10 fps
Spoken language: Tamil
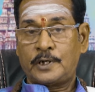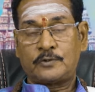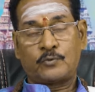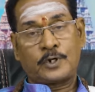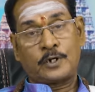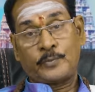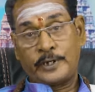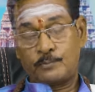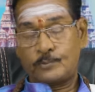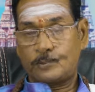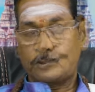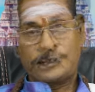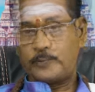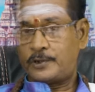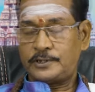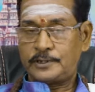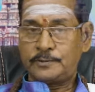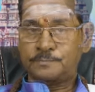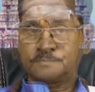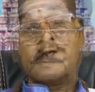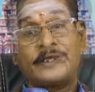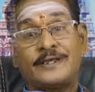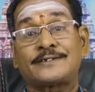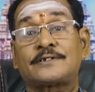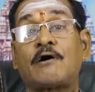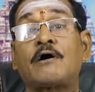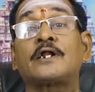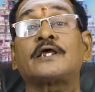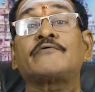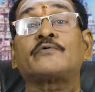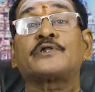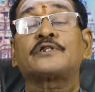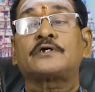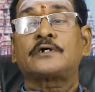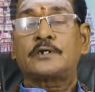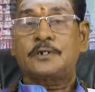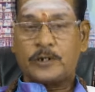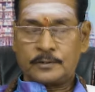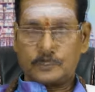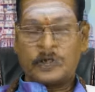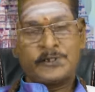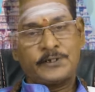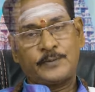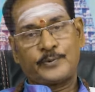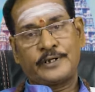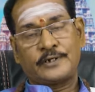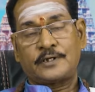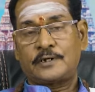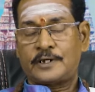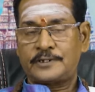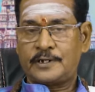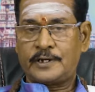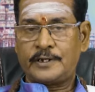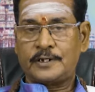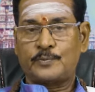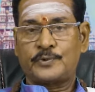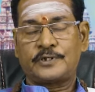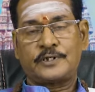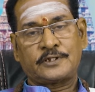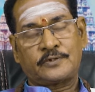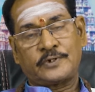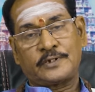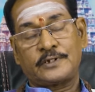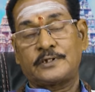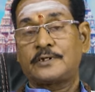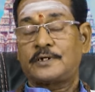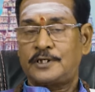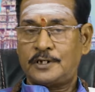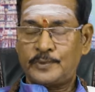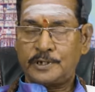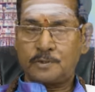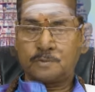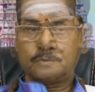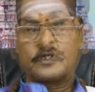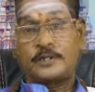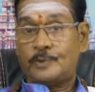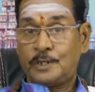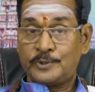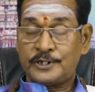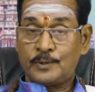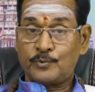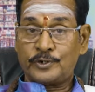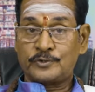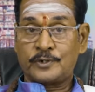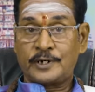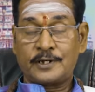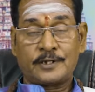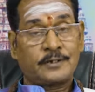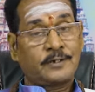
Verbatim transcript: அதன் உண்டான பயமும் நமக்கு தென்பட தெரியும் நிறைய சாலை விபத்துக்கள் நடக்கும் அடிதடி பயிறது ரத்த காயங்கள் ஏற்படுறது ரத்தம் வருது எல்லாமே நடக்கும் என்ன பயமத்தினே போகிறேன்னு சொல்கிறீங்களா